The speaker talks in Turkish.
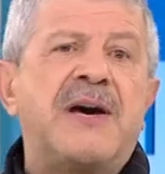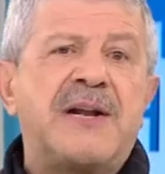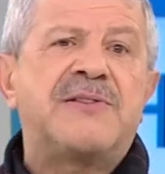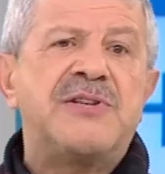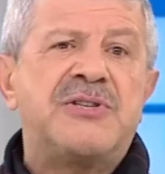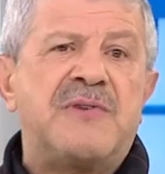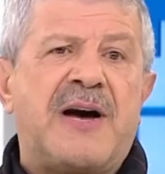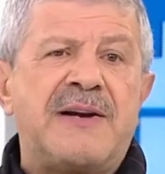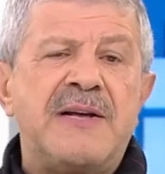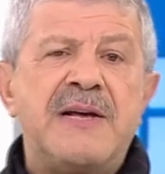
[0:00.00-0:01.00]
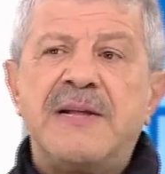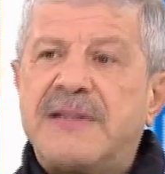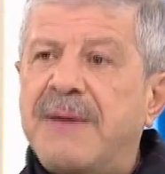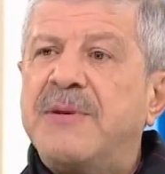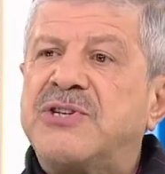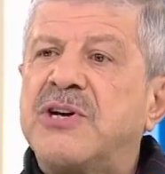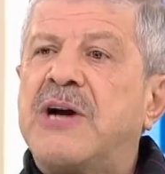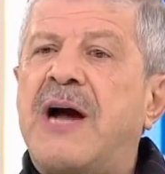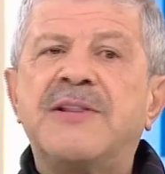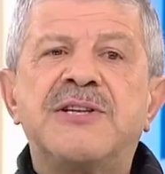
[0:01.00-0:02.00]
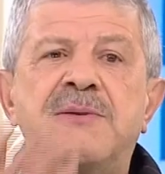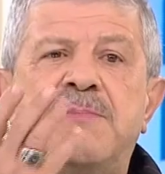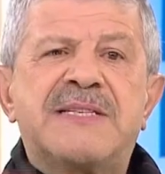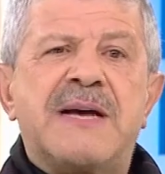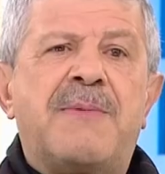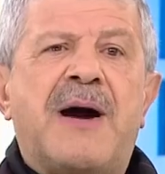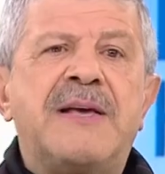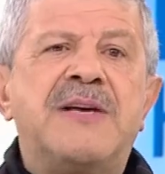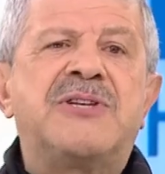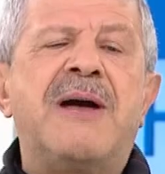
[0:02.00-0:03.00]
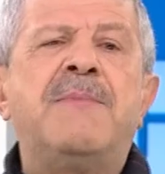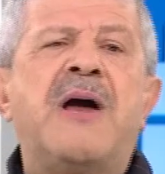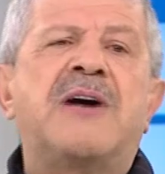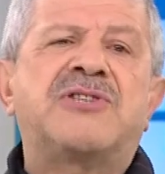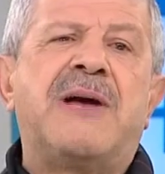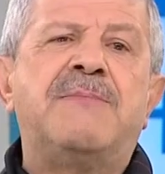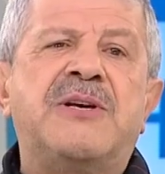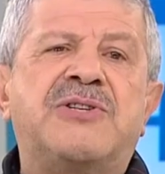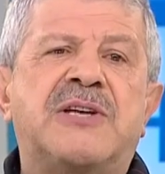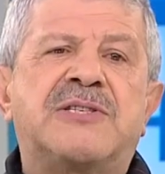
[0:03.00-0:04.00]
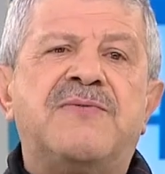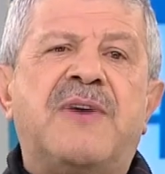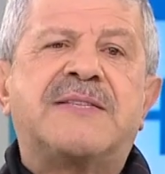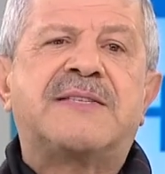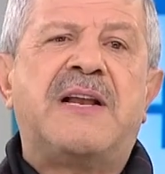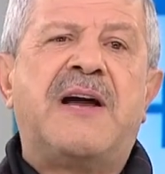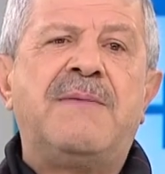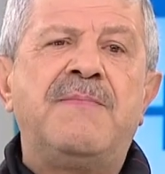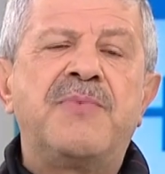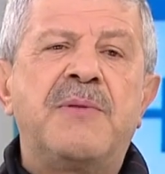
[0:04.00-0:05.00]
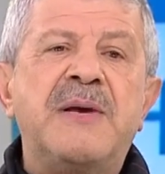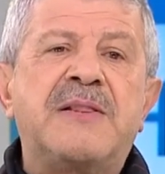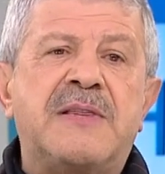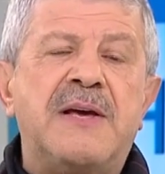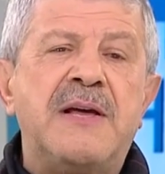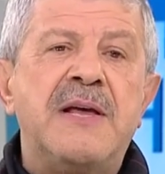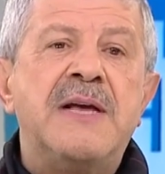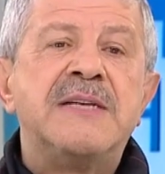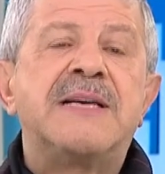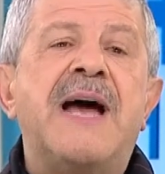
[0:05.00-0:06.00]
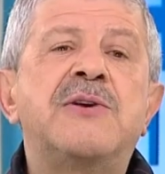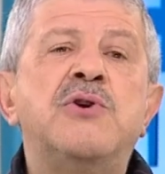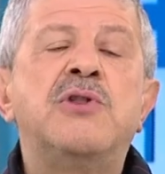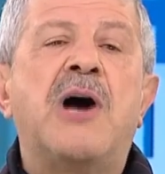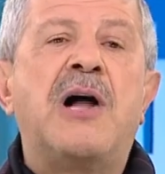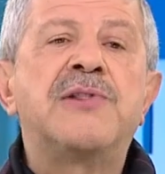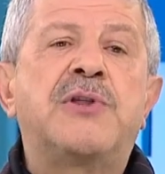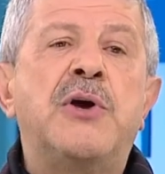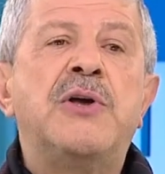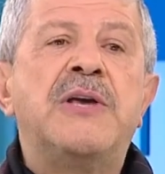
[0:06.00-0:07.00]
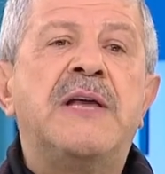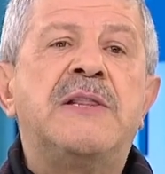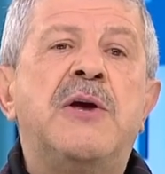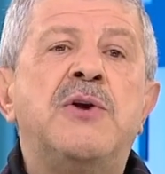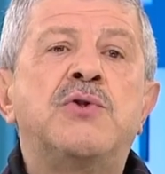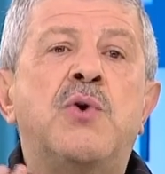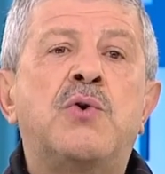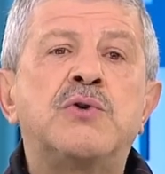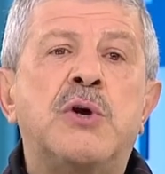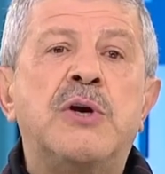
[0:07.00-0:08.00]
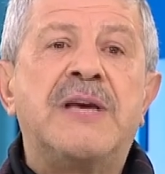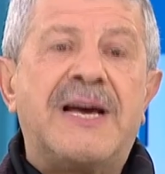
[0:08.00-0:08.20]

bir yaratıcı var. Demiş ki kardeşim bir sabah yiyeceğim bir akşam yiyeceksin ve Bitti. Sen günde 6 öğün, 7 öğün, 9 öğün